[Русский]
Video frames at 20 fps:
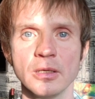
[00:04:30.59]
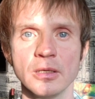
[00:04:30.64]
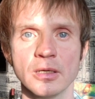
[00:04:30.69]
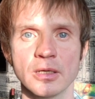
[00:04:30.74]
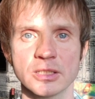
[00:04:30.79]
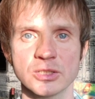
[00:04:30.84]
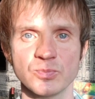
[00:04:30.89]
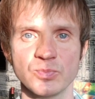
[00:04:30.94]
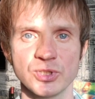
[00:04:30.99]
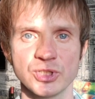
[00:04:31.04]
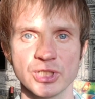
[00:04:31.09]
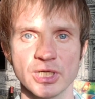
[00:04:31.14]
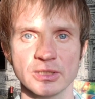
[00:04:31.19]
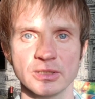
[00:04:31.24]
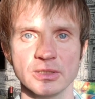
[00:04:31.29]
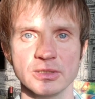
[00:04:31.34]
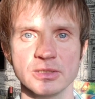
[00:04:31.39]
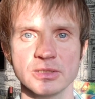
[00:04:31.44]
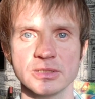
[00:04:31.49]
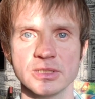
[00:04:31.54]

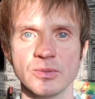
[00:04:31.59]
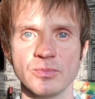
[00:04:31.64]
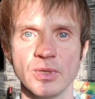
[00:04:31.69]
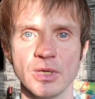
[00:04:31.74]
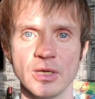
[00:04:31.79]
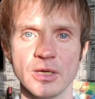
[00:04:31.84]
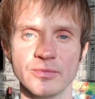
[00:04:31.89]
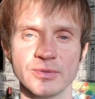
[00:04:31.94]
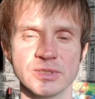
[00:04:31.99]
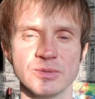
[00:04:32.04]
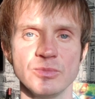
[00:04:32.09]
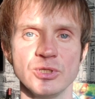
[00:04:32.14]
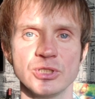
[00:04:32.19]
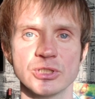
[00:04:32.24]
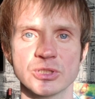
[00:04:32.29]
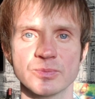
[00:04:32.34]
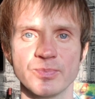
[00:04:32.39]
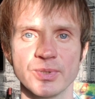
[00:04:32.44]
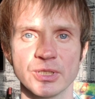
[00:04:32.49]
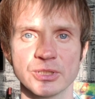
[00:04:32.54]
распечатайте себе или
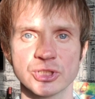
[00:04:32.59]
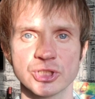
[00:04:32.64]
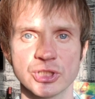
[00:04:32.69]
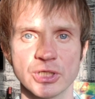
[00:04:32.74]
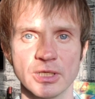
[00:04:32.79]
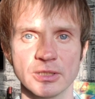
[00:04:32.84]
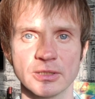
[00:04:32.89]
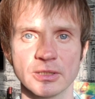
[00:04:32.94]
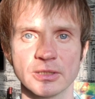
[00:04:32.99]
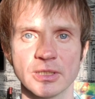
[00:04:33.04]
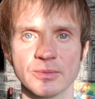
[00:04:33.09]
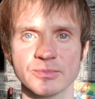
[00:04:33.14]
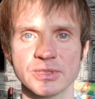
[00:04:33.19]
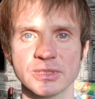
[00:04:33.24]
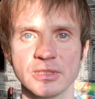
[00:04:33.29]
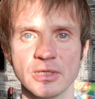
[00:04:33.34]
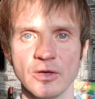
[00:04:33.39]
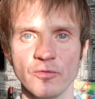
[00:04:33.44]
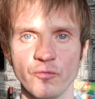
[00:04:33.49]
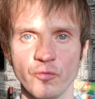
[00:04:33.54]
возьмите с планшета, там, с
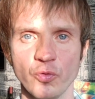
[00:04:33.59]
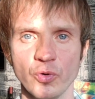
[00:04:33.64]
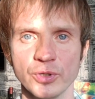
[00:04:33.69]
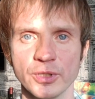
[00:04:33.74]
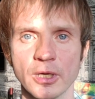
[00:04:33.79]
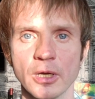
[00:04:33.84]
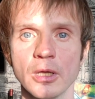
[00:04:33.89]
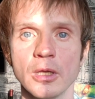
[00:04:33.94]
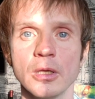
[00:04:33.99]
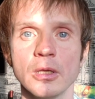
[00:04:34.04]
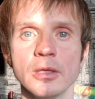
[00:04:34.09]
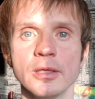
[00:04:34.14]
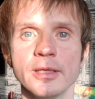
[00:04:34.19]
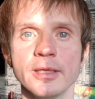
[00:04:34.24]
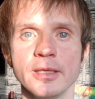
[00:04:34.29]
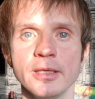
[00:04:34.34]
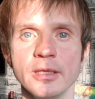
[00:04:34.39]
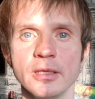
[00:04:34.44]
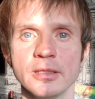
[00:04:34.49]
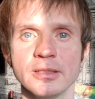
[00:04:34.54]
телефона
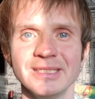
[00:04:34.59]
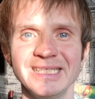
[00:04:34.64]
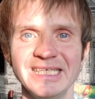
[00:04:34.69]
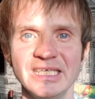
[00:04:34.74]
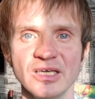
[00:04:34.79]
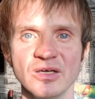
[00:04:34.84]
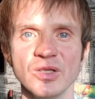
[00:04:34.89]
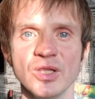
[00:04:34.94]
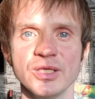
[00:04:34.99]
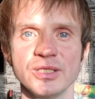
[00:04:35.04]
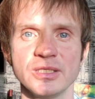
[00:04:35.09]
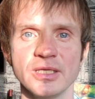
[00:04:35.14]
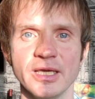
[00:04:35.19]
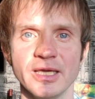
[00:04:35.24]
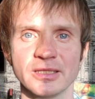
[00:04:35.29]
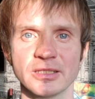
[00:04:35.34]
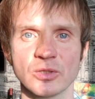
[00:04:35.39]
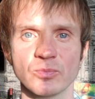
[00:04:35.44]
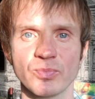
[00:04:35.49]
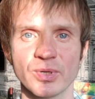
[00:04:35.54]
и делайте
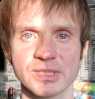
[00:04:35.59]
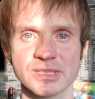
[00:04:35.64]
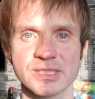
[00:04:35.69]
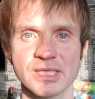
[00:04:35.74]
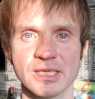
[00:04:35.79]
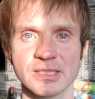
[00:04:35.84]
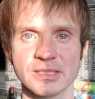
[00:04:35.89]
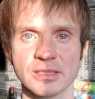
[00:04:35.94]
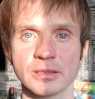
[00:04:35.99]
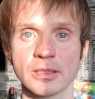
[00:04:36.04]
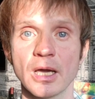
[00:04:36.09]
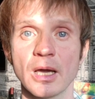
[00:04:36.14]
этот процессинг.